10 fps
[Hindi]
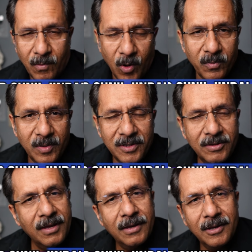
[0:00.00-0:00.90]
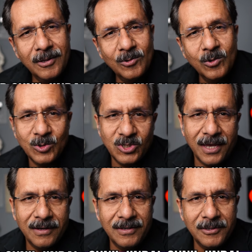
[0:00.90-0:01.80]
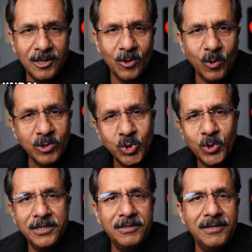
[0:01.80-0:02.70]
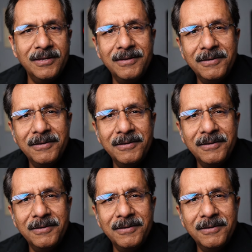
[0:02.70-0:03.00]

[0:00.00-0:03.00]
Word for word: बॉम्बे में थे दो साइकिल इनकी हो चुकी थी